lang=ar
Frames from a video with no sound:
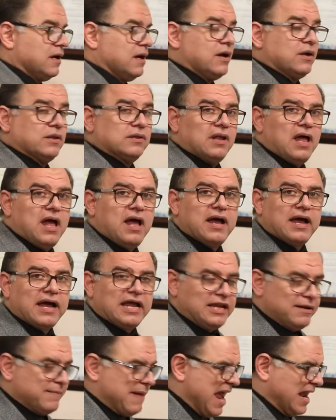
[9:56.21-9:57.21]
الله
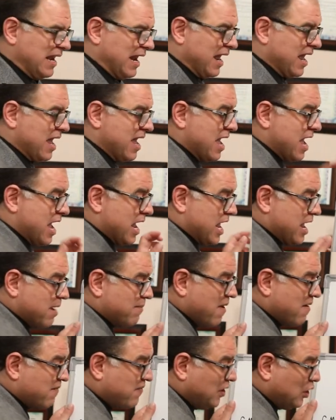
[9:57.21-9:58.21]
خلي بالك
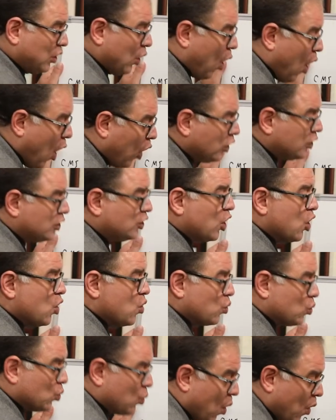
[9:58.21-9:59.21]
يبقى في الاولد
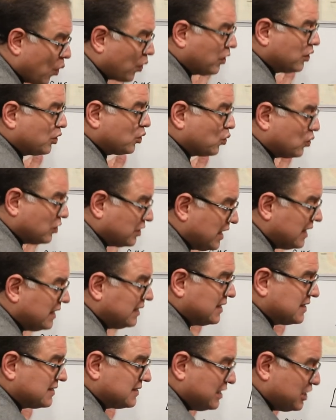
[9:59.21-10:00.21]
وورلد
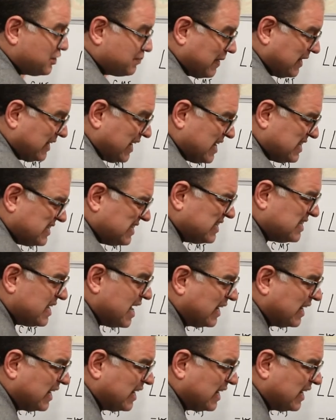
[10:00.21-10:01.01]
كوتينيوس ليشمنيزس